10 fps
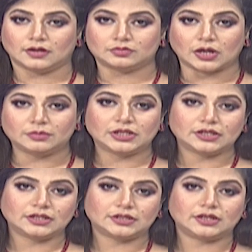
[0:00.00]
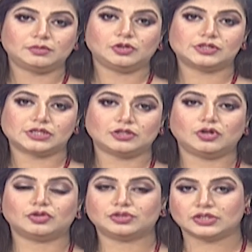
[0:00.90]
আওয়ামী লীগ নেতারা বলেছেন
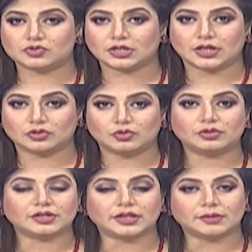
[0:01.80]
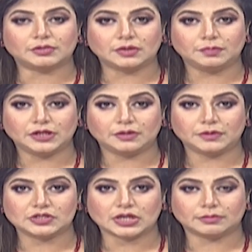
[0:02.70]
গণতান্ত্রিক আন্দোলনের নামে
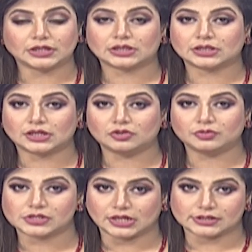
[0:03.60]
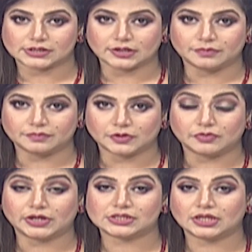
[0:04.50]
বিএনপি জামায়াত তাণ্ডব চালাচ্ছে
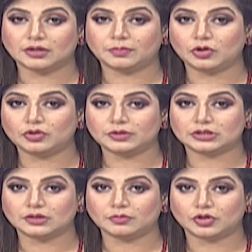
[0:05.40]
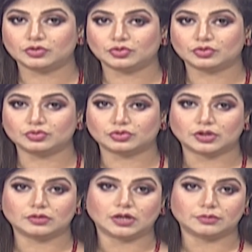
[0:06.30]
রাজধানীর পল্লবীতে মহানগর
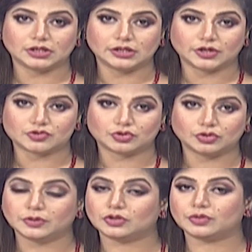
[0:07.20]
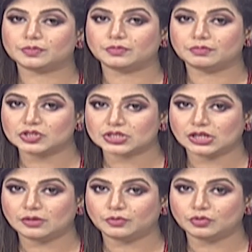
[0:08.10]
উত্তর আওয়ামী লীগ আয়োজিত বিক্ষোভ
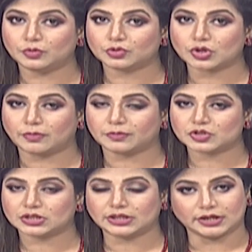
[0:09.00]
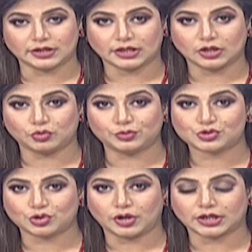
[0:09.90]
মিছিল পূর্ব সমাবেশে তারা এ
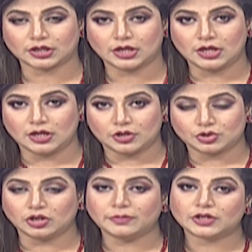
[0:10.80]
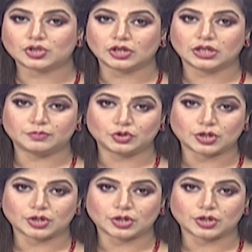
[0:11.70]
অভিযোগ করেন শনিবার সংক্ষিপ্ত